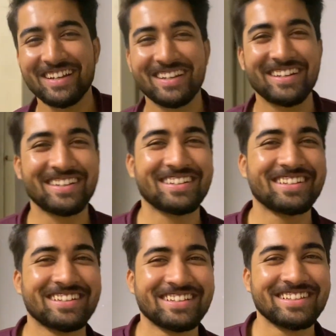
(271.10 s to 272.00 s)
थोड़े
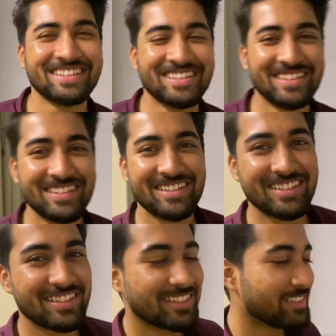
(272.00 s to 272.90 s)
कॉन्टेक्ट आ
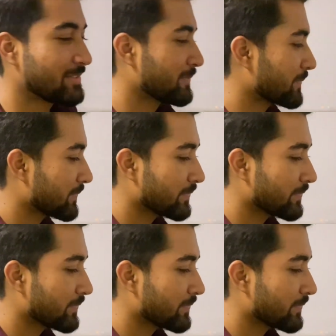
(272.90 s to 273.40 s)
जाएंगे ना आपके